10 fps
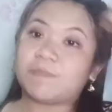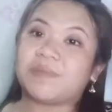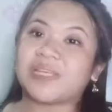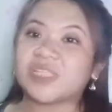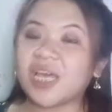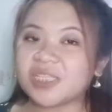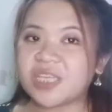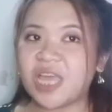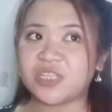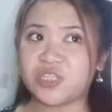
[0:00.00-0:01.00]
plus siya kasi
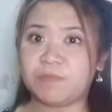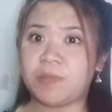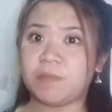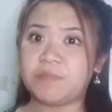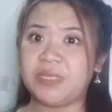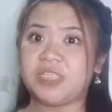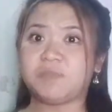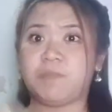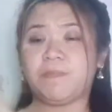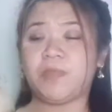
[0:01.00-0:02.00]
ang shipping fee is
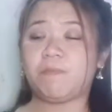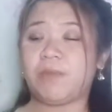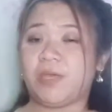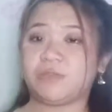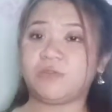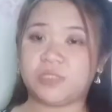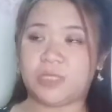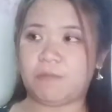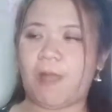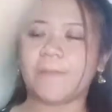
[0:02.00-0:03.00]
50 pesos,
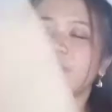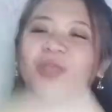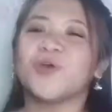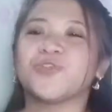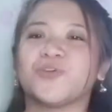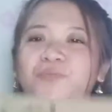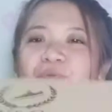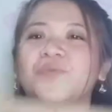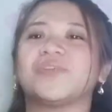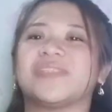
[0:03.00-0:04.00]
di ba? So,
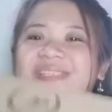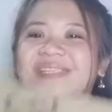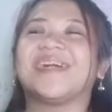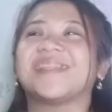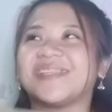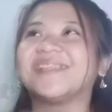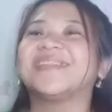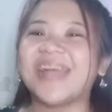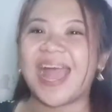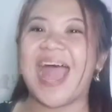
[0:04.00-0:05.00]
bubuksan na natin
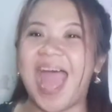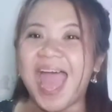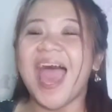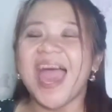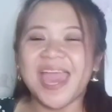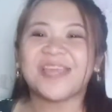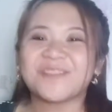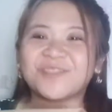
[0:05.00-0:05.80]
siya. Ito